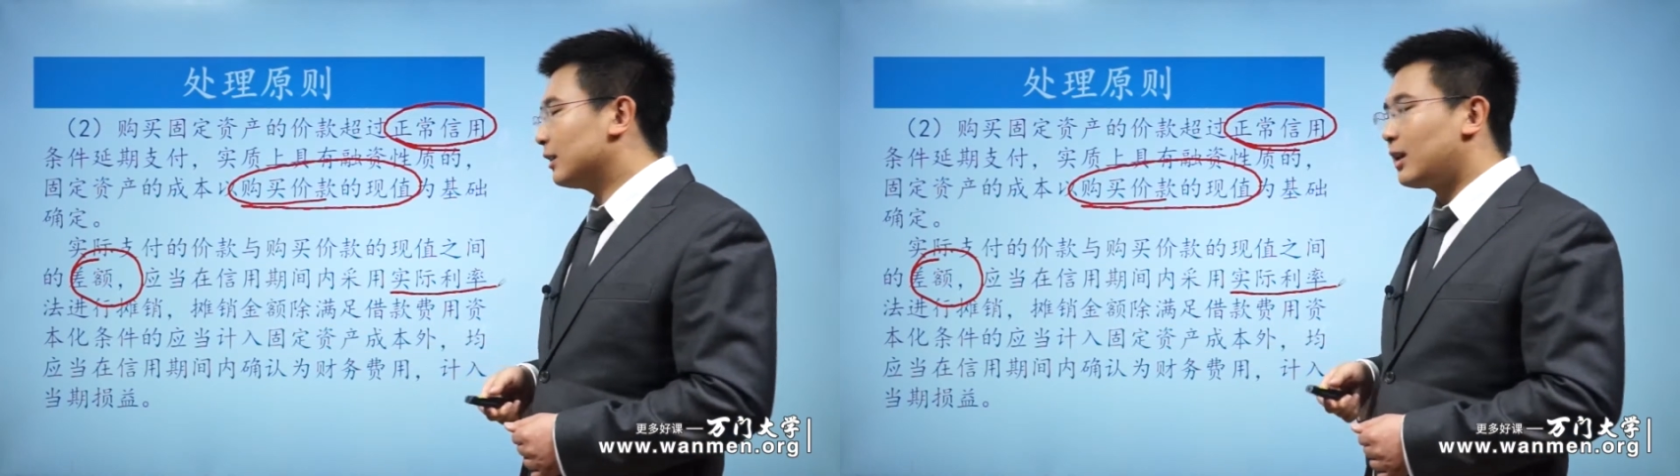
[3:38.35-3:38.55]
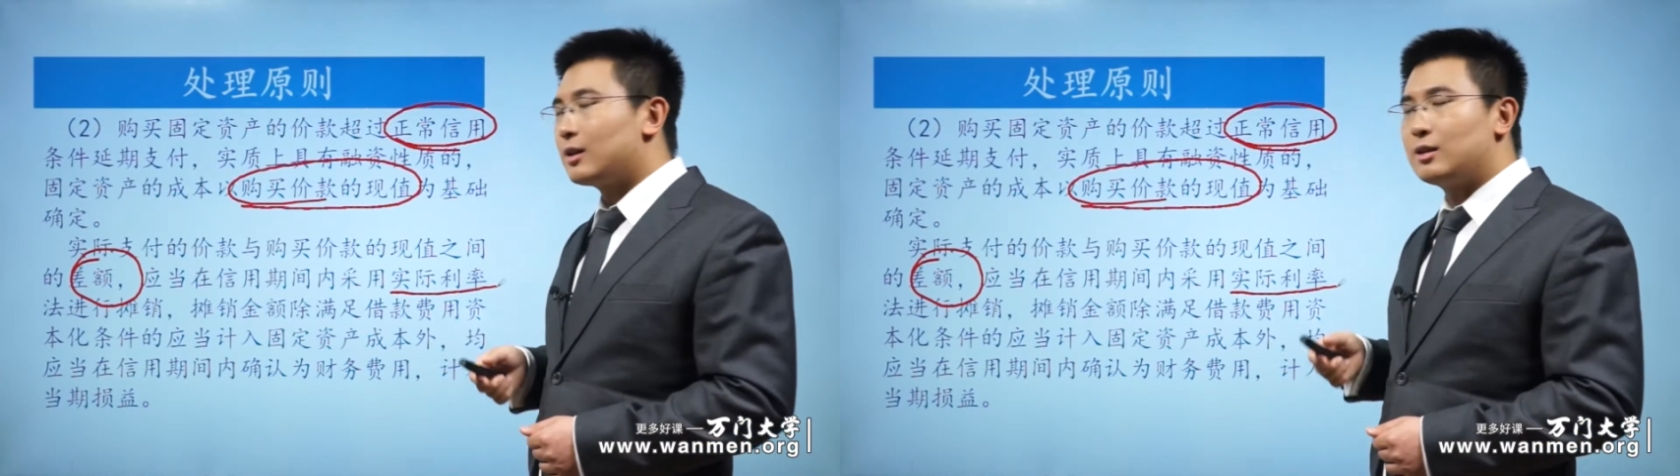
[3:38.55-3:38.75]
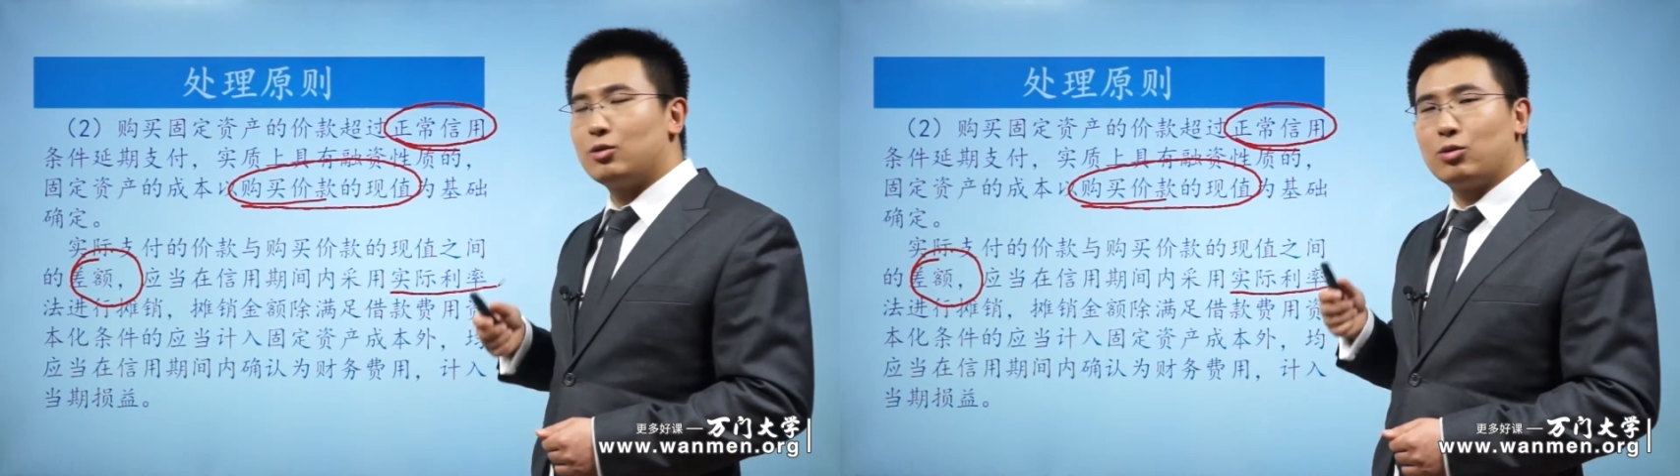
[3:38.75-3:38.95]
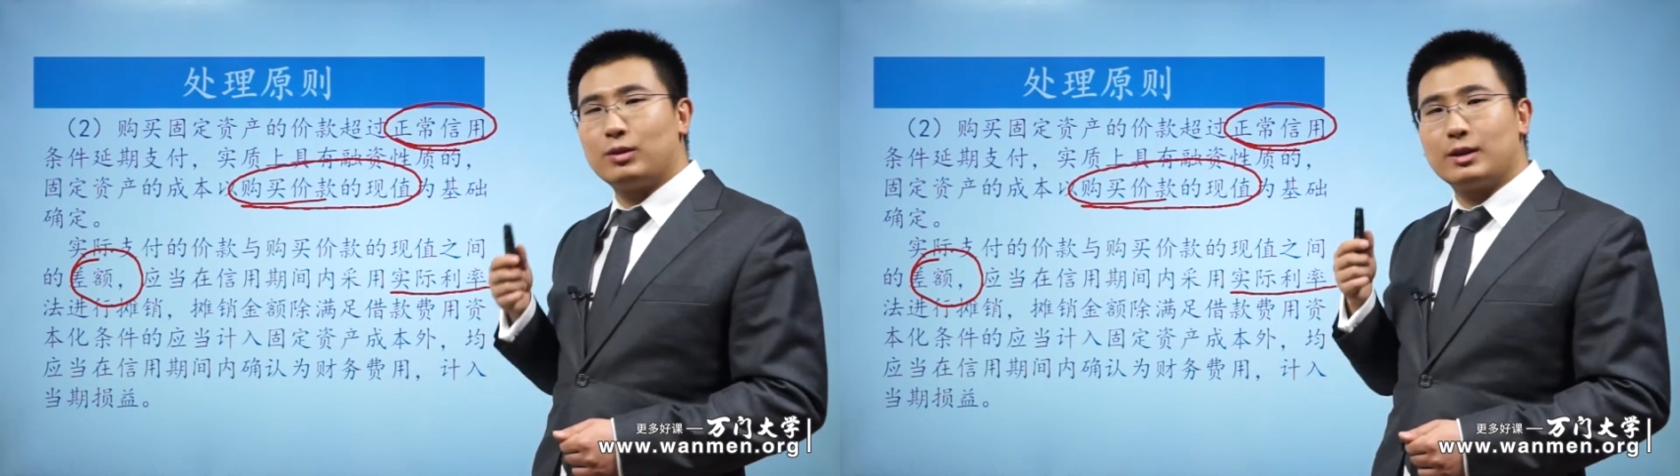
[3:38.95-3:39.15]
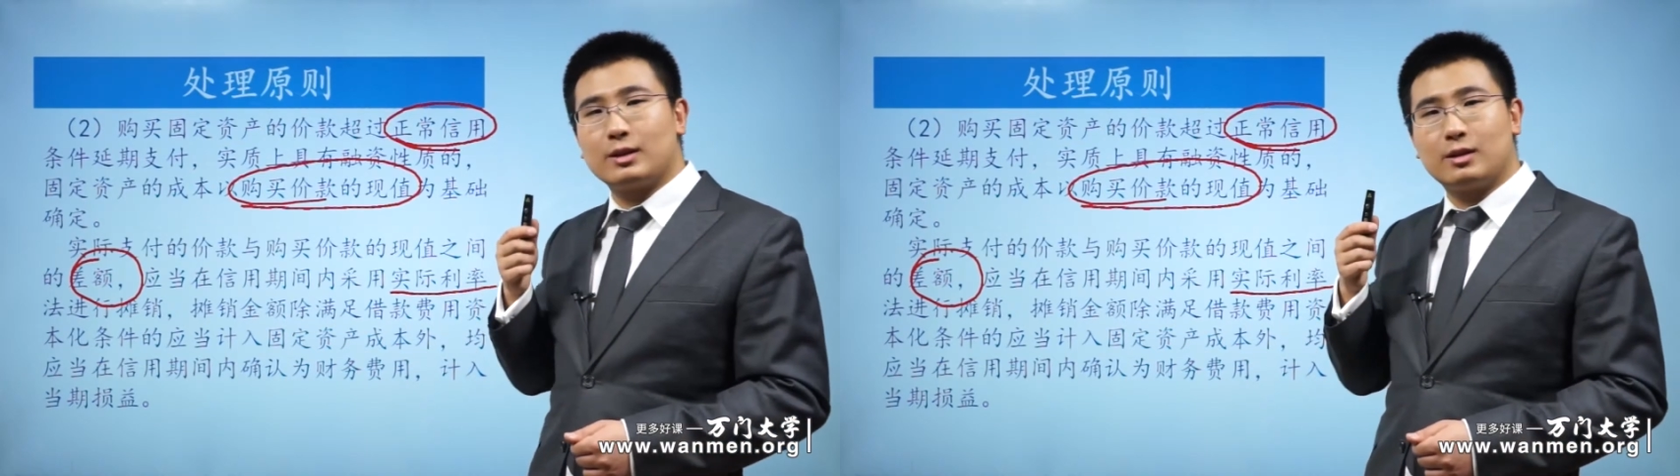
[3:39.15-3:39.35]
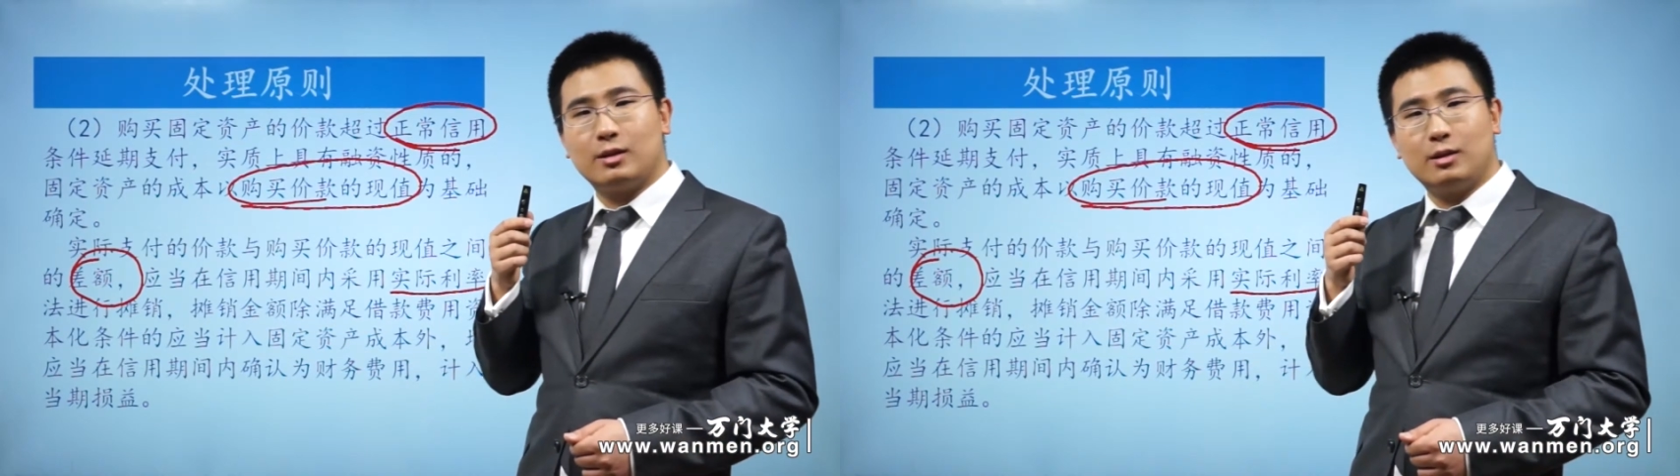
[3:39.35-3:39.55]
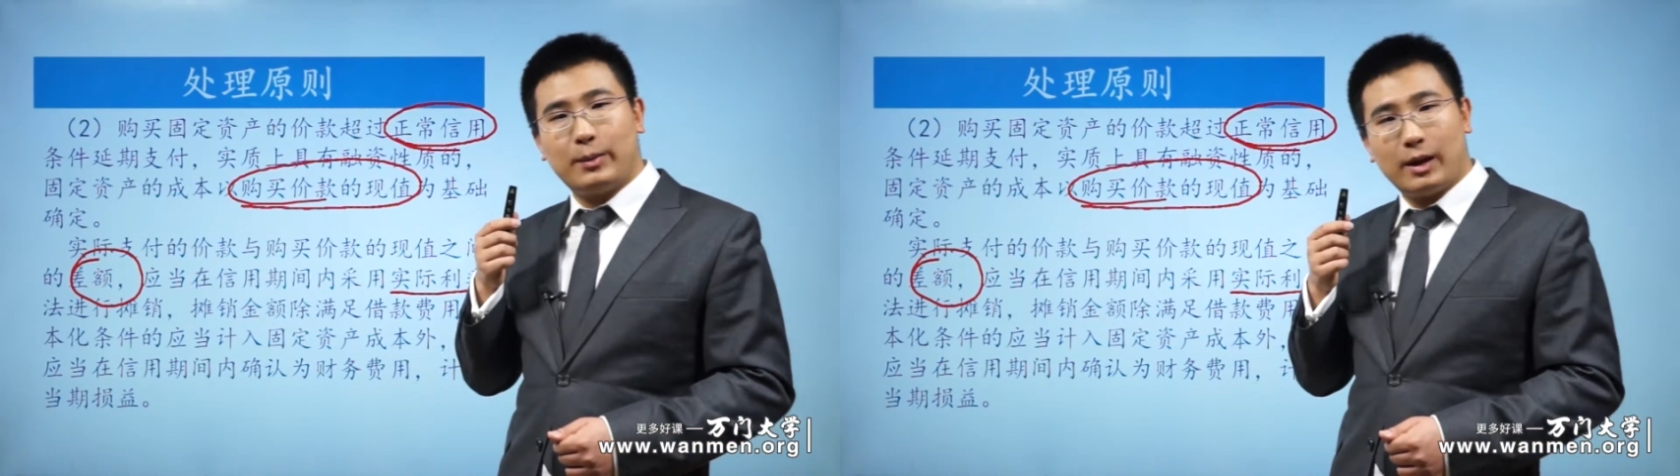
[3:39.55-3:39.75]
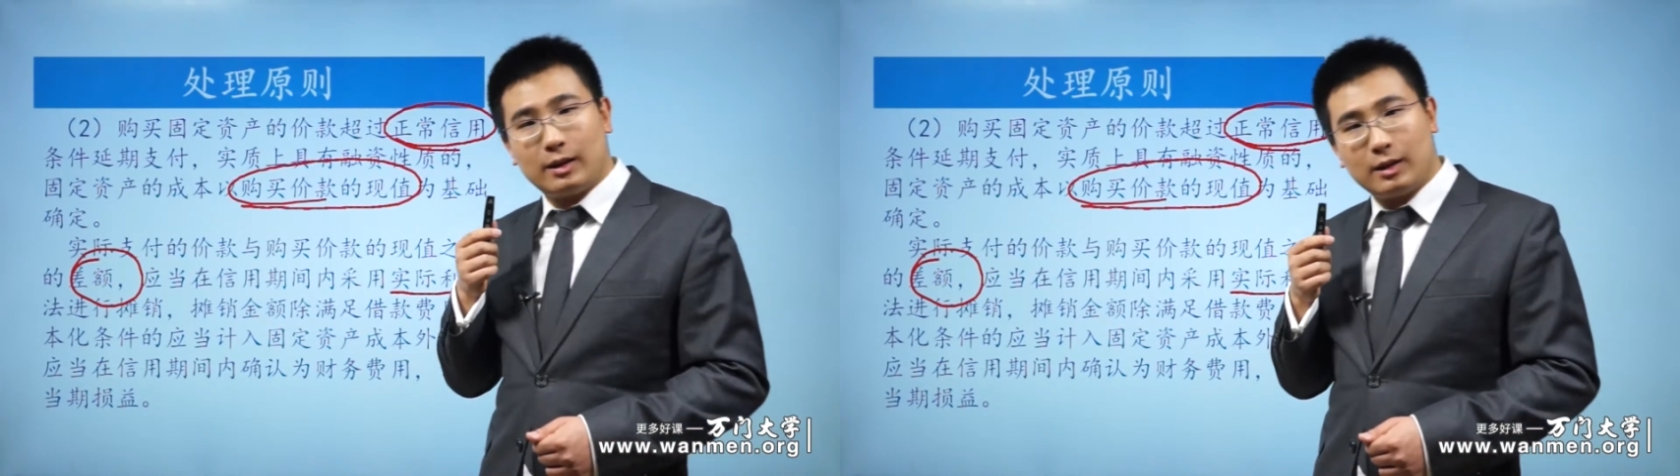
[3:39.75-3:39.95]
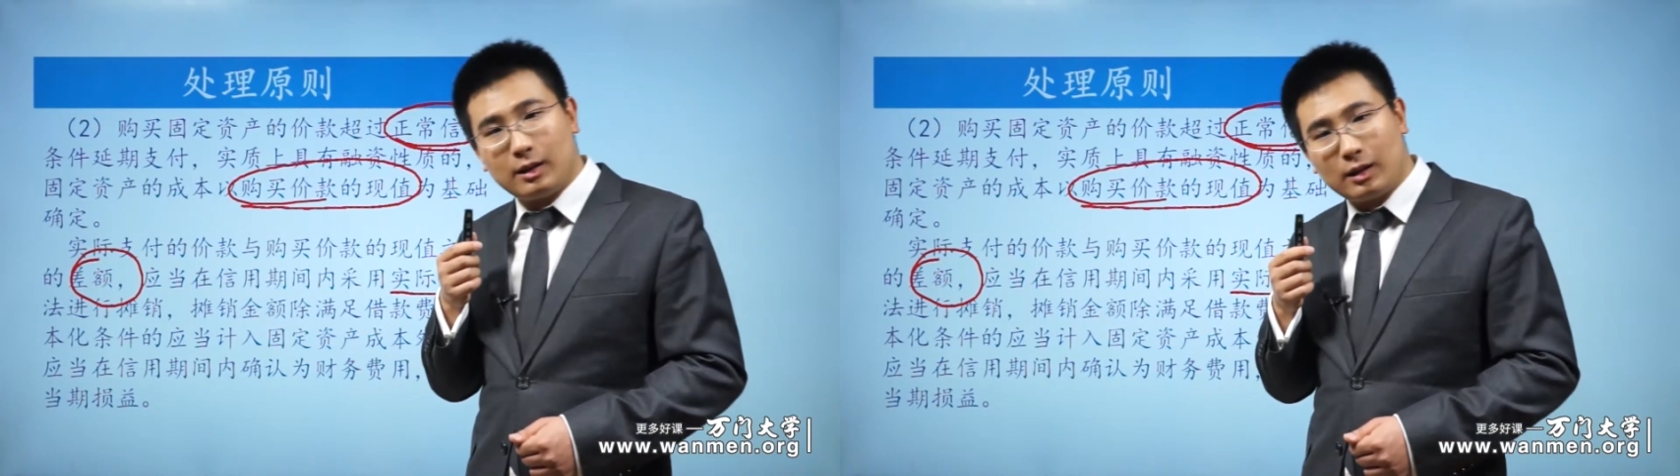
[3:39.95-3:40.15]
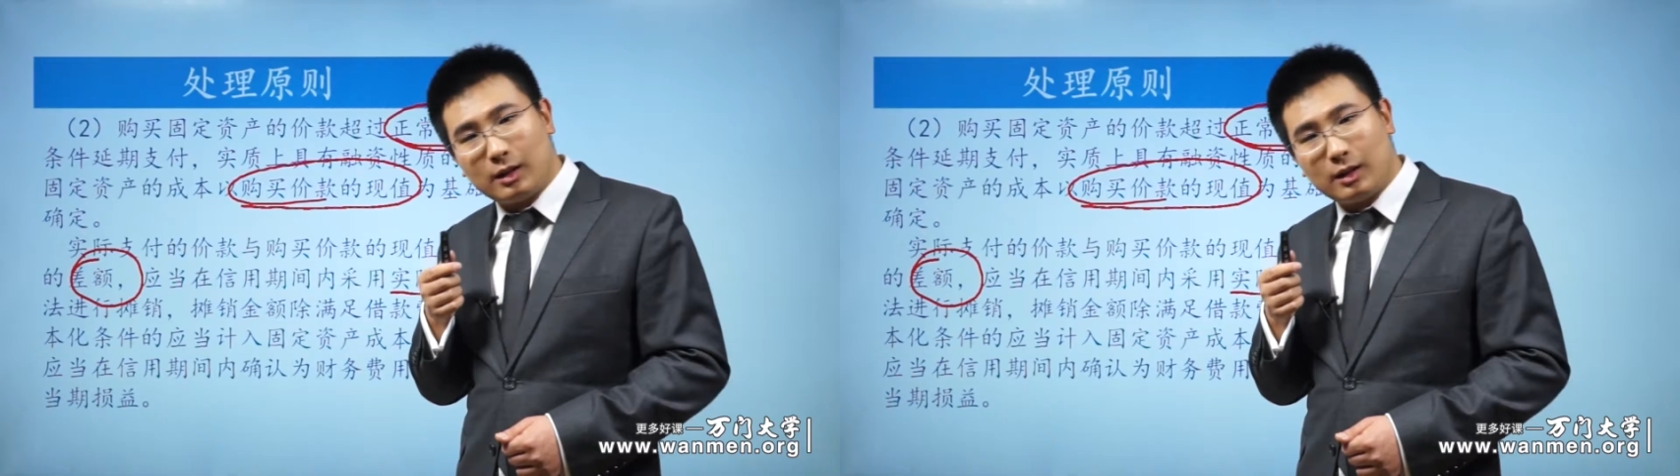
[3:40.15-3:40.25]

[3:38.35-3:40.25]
应当计入固定资产，